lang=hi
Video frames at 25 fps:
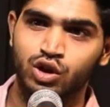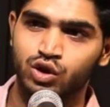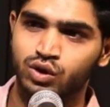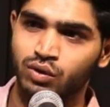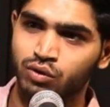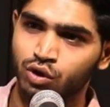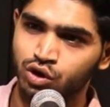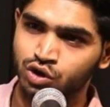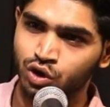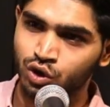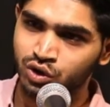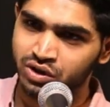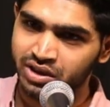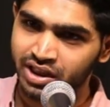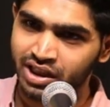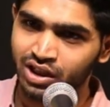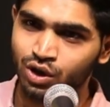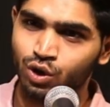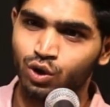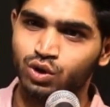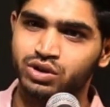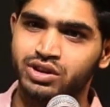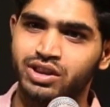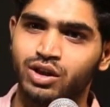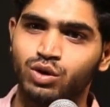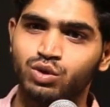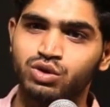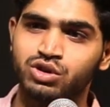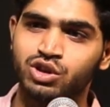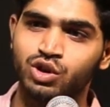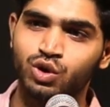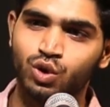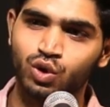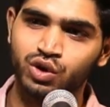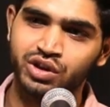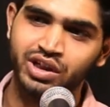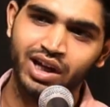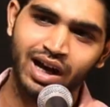तो वो जो दिन होते हैं उन
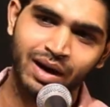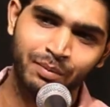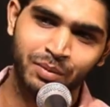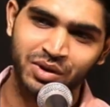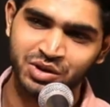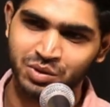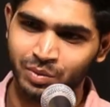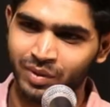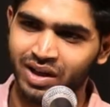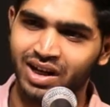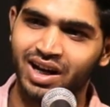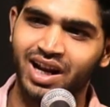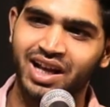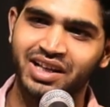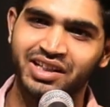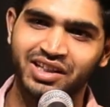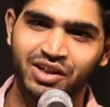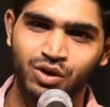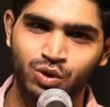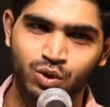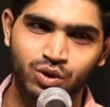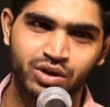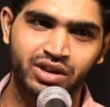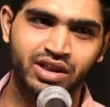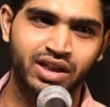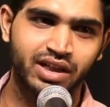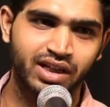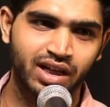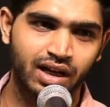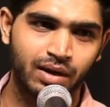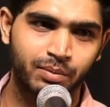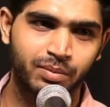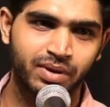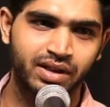दिनों की आपस में लड़ाइयाँ हो रही हैं यहाँ